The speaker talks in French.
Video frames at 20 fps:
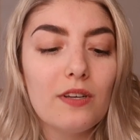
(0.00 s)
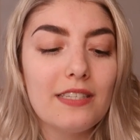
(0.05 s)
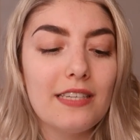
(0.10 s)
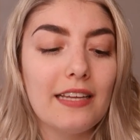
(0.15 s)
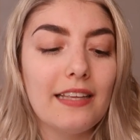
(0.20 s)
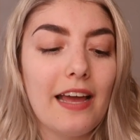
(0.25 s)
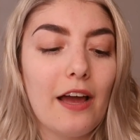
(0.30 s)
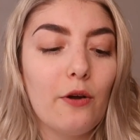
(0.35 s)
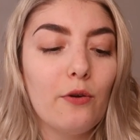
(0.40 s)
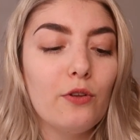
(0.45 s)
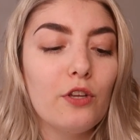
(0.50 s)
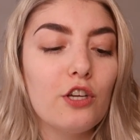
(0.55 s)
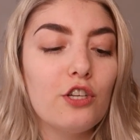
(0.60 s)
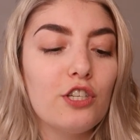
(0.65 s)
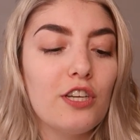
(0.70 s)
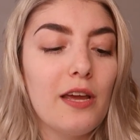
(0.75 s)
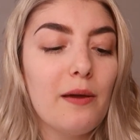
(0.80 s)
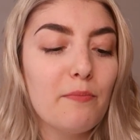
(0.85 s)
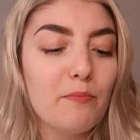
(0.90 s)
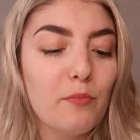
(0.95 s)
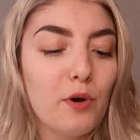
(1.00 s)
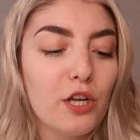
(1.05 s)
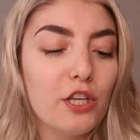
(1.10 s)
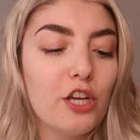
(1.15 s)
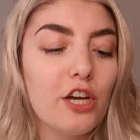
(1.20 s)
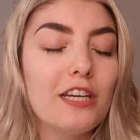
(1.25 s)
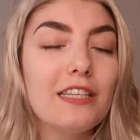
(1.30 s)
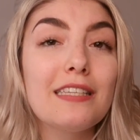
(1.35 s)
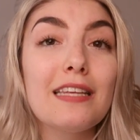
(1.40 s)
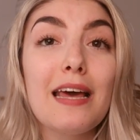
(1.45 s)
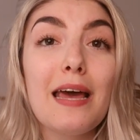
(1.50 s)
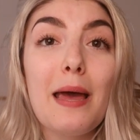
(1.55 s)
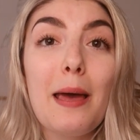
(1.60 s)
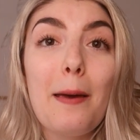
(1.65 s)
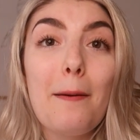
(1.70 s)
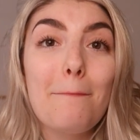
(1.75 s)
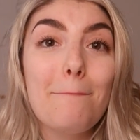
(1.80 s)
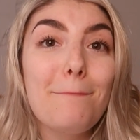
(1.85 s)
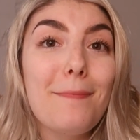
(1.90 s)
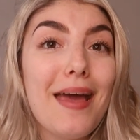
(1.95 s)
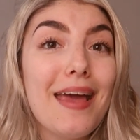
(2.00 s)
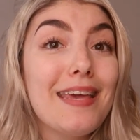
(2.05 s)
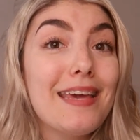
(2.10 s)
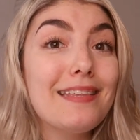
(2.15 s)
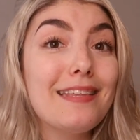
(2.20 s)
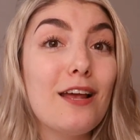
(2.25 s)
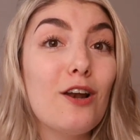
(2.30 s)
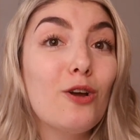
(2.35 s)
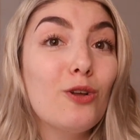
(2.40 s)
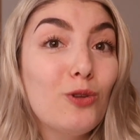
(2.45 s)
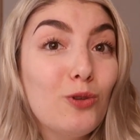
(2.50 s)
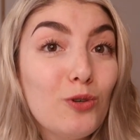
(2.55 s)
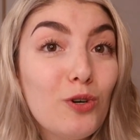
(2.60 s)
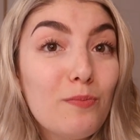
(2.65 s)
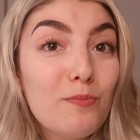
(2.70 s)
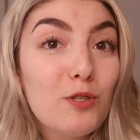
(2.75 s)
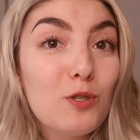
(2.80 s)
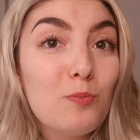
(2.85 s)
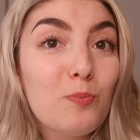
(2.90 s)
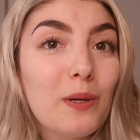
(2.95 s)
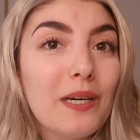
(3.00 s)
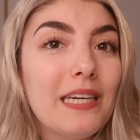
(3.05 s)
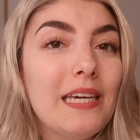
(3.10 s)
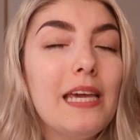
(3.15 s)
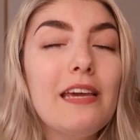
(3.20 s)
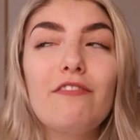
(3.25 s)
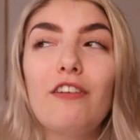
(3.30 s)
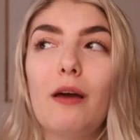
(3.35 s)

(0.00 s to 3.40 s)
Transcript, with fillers: c'était un de chez Monos, mais il était le double du prix.